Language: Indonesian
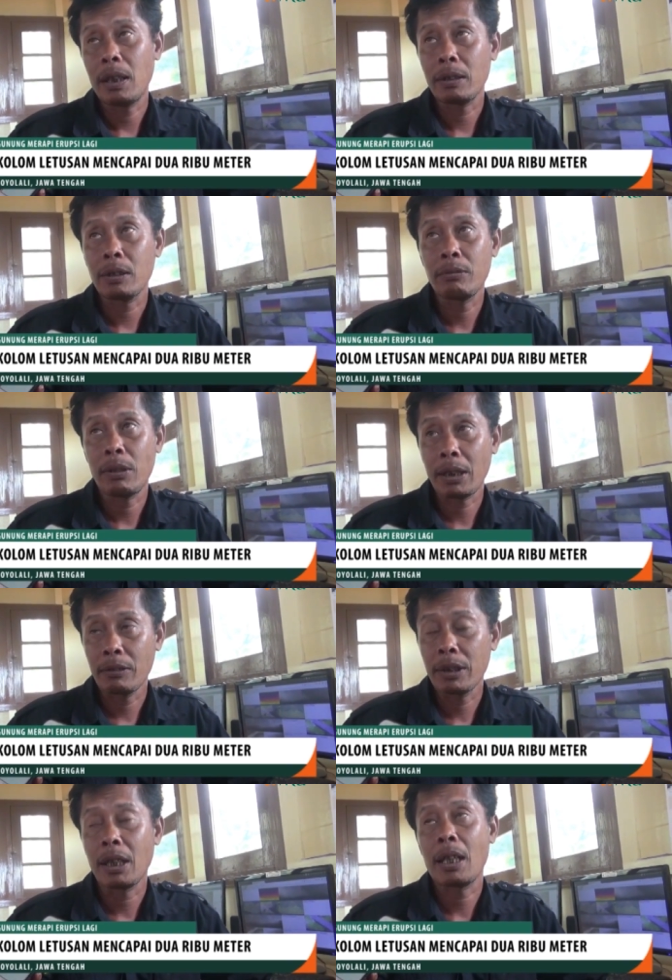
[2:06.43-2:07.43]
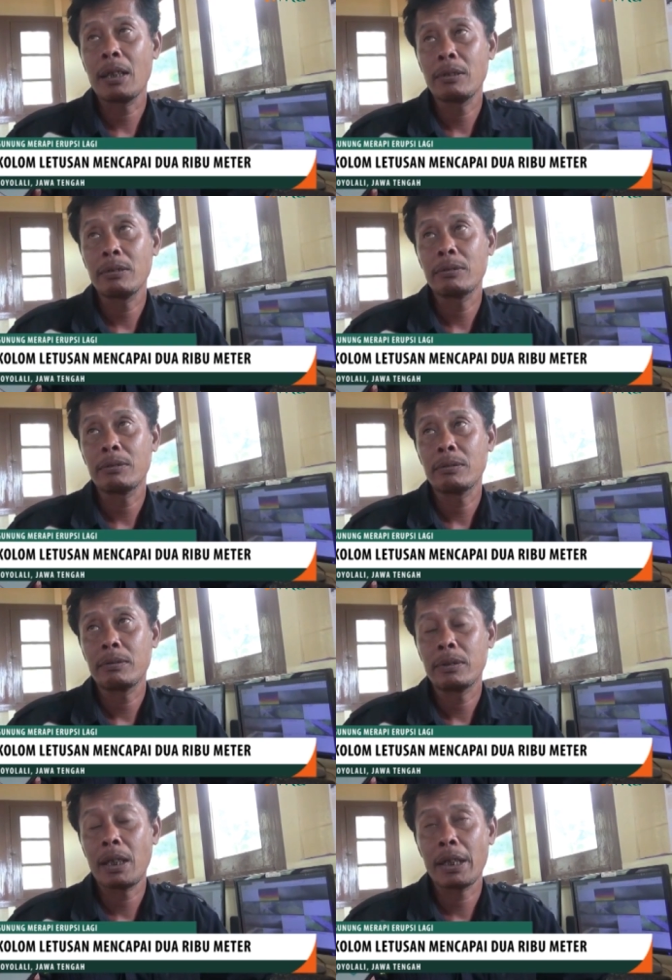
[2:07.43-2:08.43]
atau dua tahun yang lalu
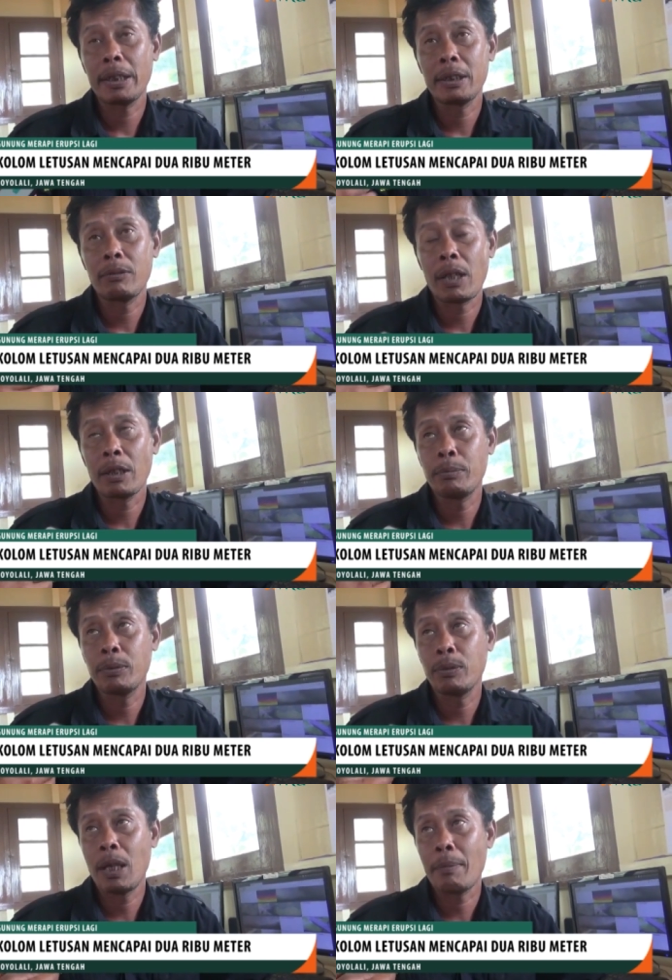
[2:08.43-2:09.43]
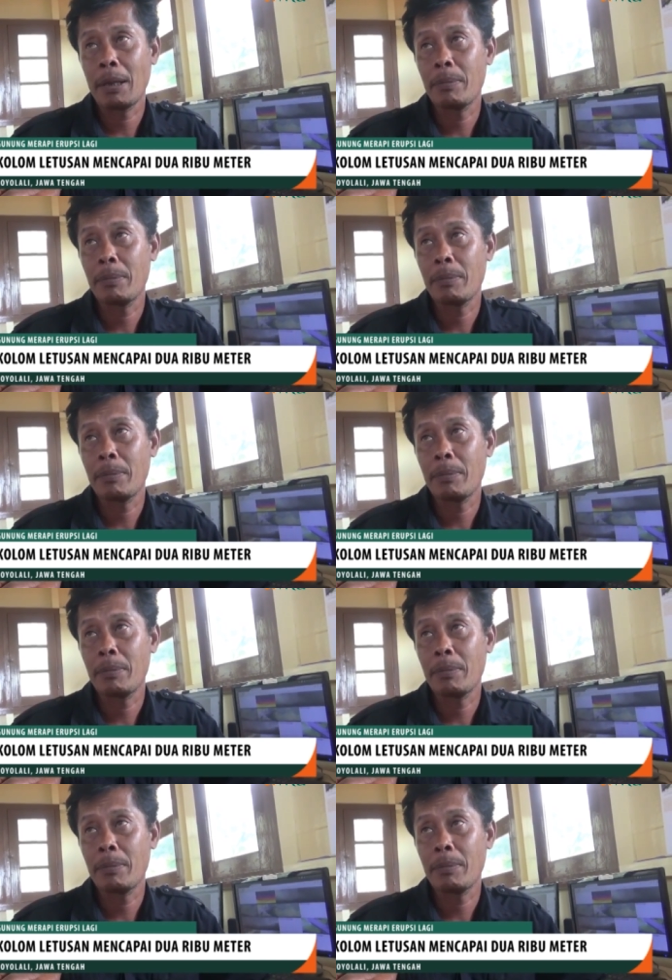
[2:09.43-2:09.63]
dari 2018